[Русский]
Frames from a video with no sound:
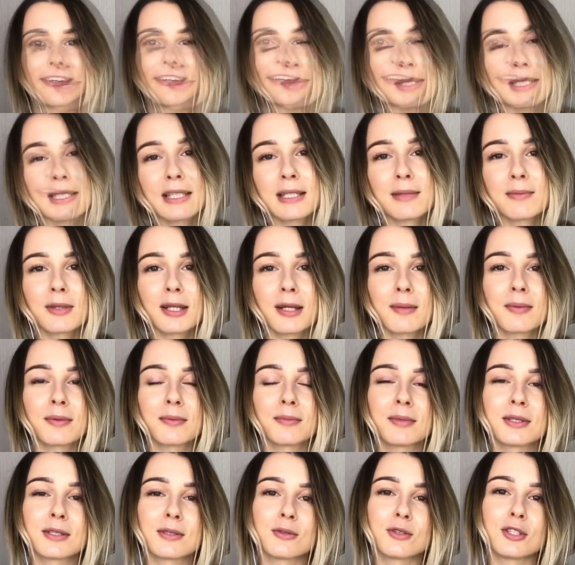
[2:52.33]
И последним
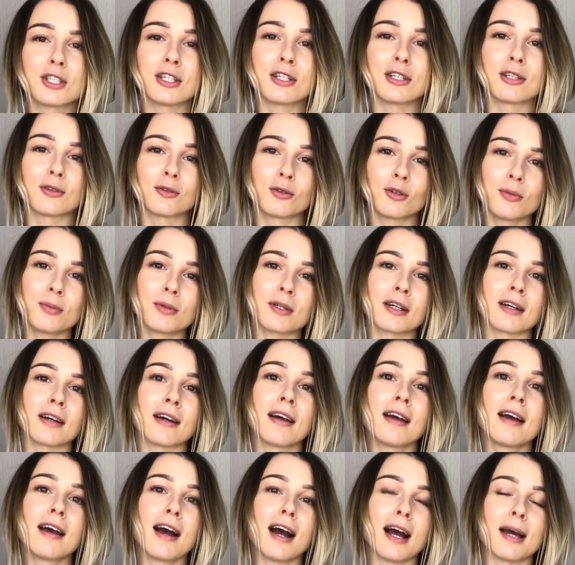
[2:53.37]
этапом изучения
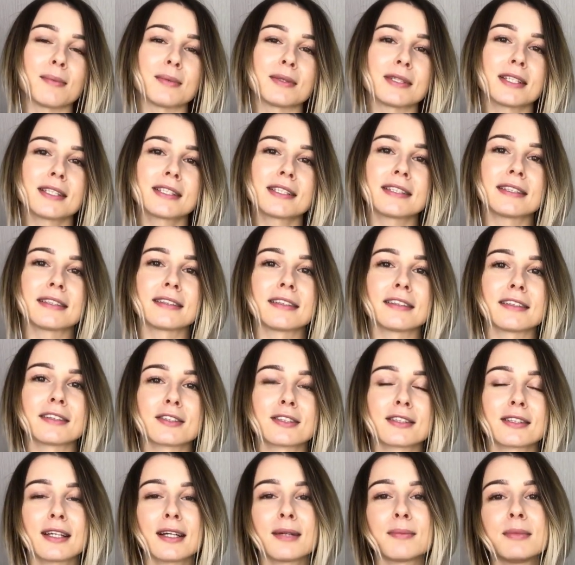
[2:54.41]
топика обязательно
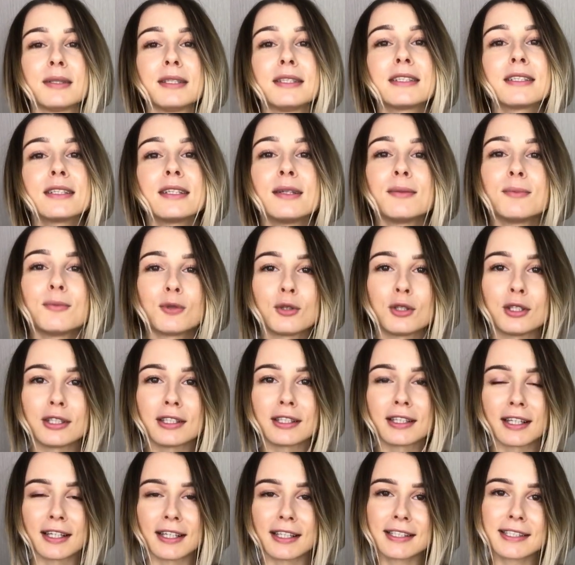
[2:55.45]
должна быть
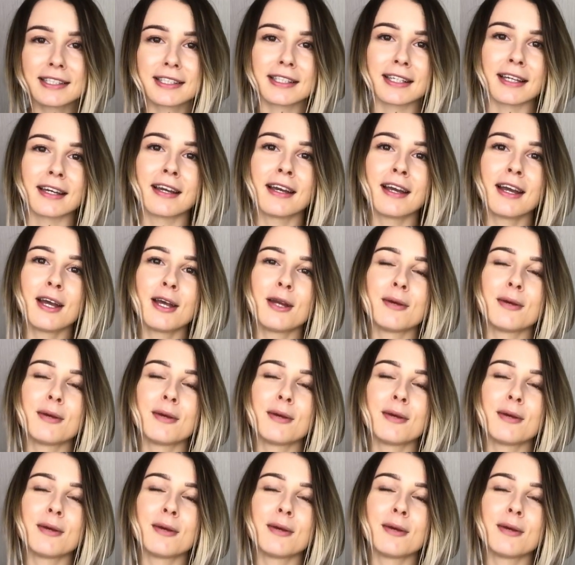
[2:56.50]
коммуникация